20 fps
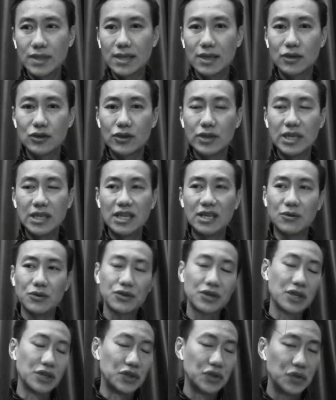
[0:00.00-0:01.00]
知道说一点我就
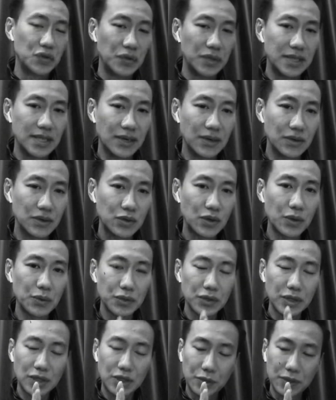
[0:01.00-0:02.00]
可以去睡觉，所以我
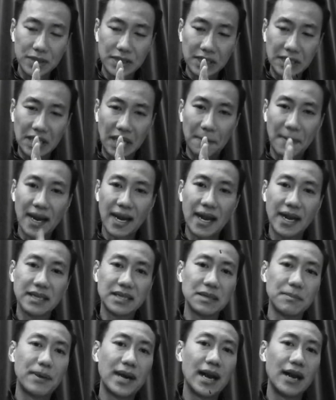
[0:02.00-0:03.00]
以从十一点半开
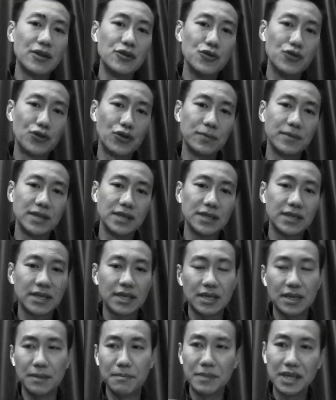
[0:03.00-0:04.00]
始排 Europe 的这
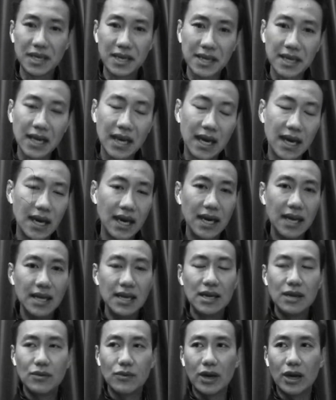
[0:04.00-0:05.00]
个 meeting 啊，
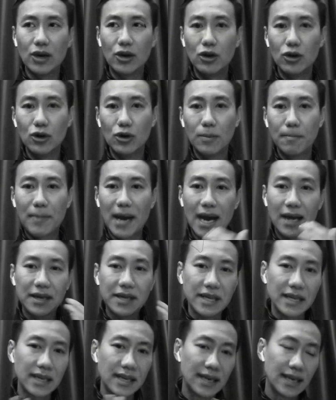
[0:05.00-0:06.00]
然后八
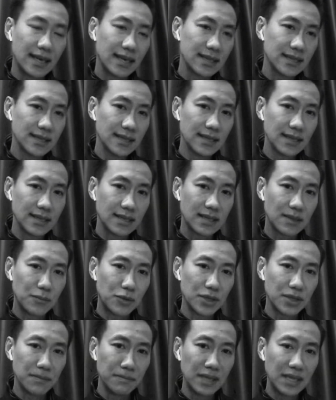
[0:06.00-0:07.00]
点啊是什
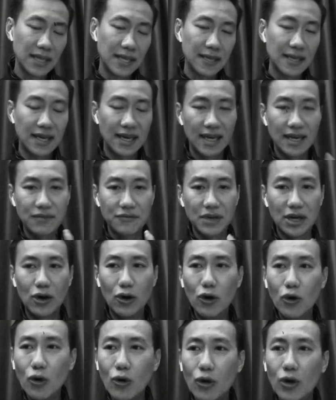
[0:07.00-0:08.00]
么的 meeting 啊，然
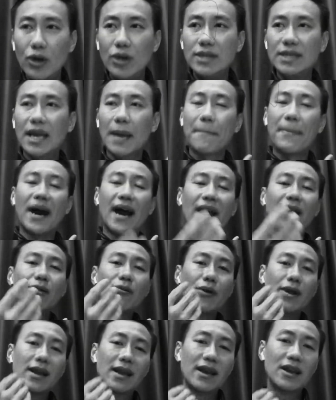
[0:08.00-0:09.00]
后再排
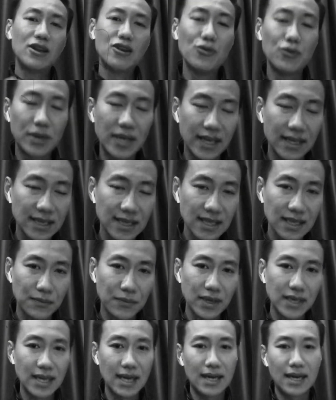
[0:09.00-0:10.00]
回来六点是怎
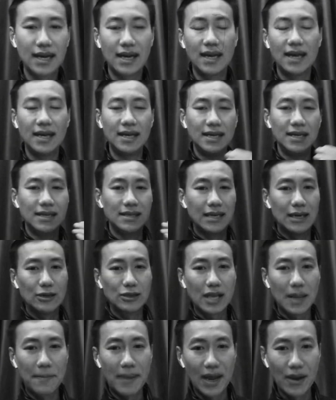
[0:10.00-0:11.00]
么样啊，然后
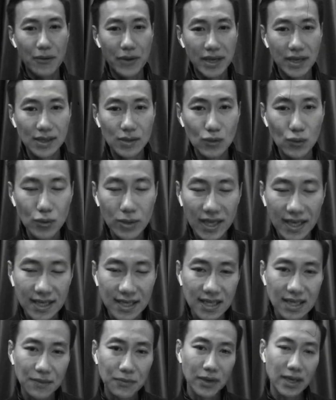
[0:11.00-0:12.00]
再排回五点
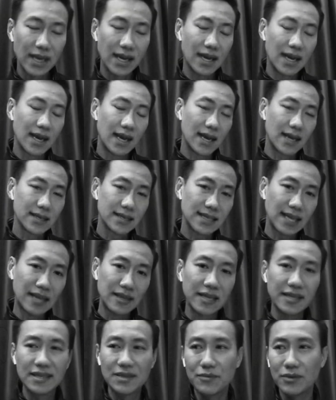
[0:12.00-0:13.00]
是怎么样啊，三
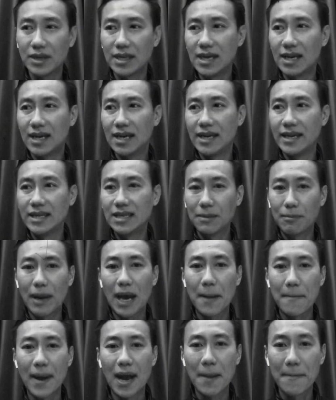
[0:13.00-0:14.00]
点怎么样啊，一直
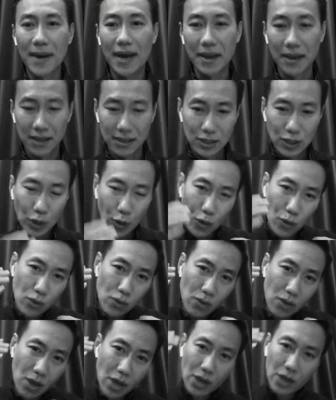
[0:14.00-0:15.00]
排排排，
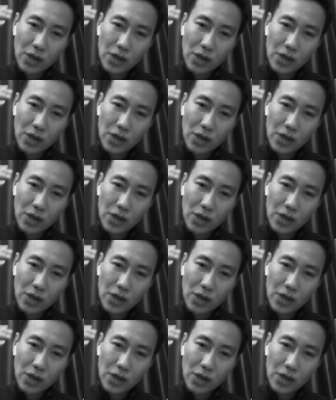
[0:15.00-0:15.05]
从